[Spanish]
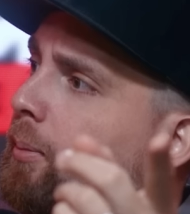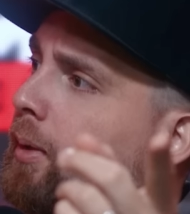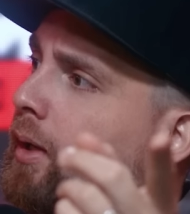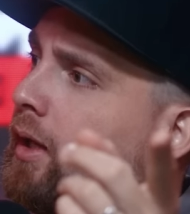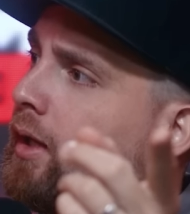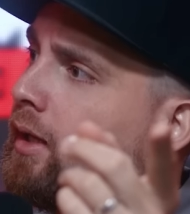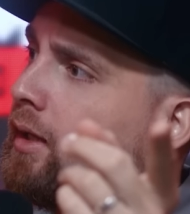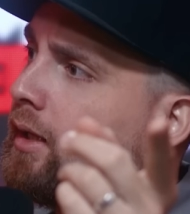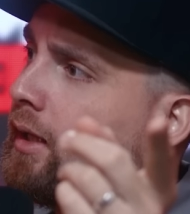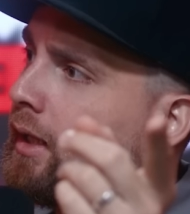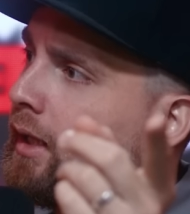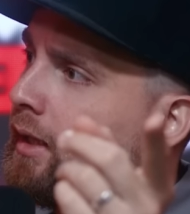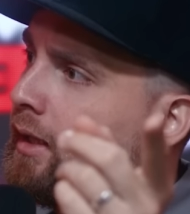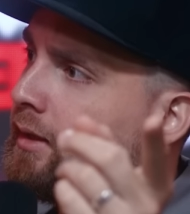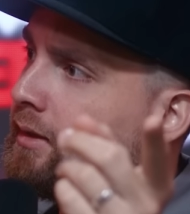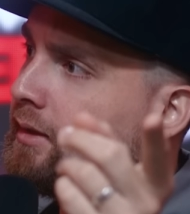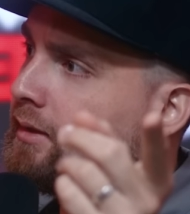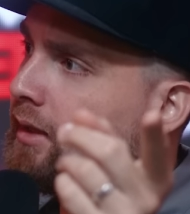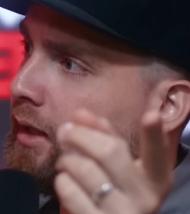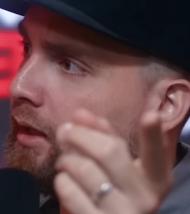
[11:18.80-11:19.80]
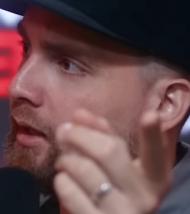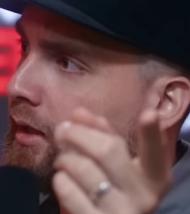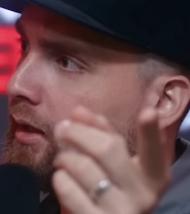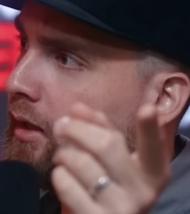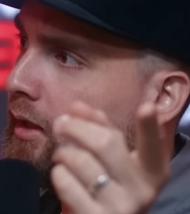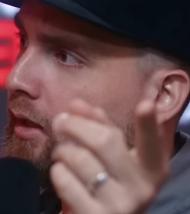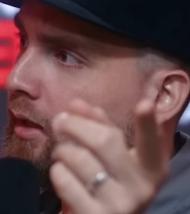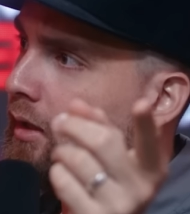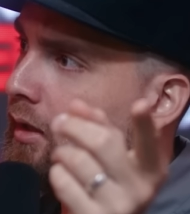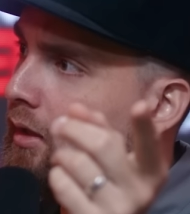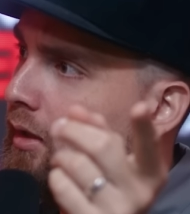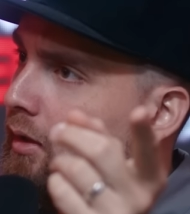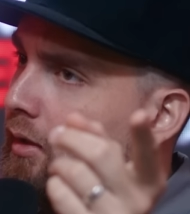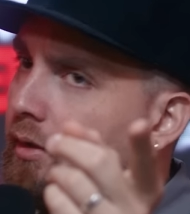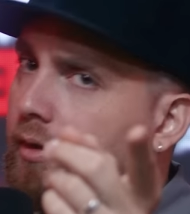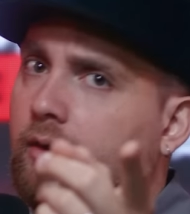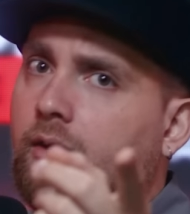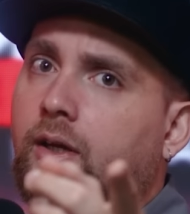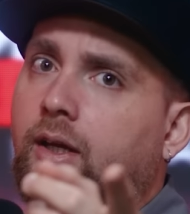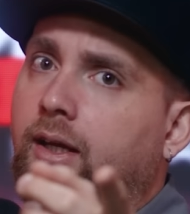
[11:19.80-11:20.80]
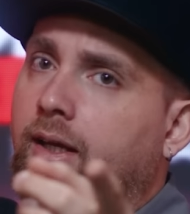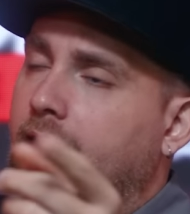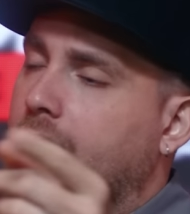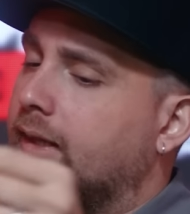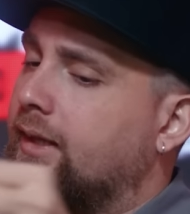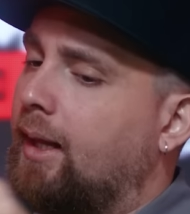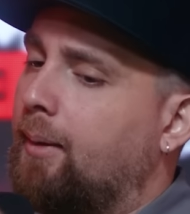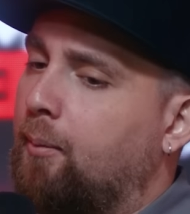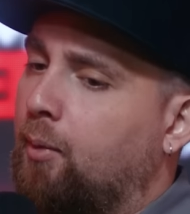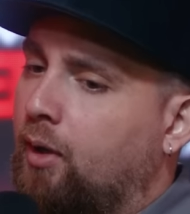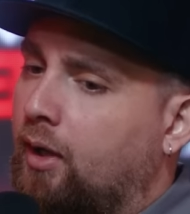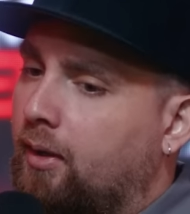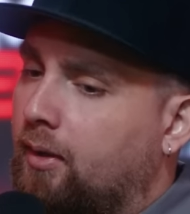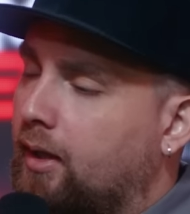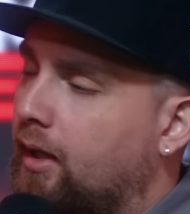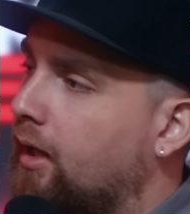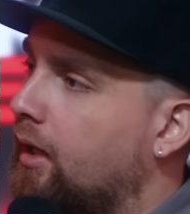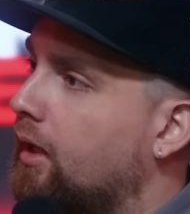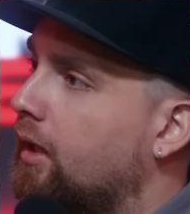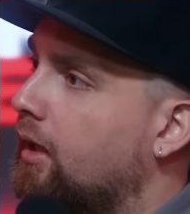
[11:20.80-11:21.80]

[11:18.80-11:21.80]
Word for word: PLD en el 16. Sí. Y estamos. que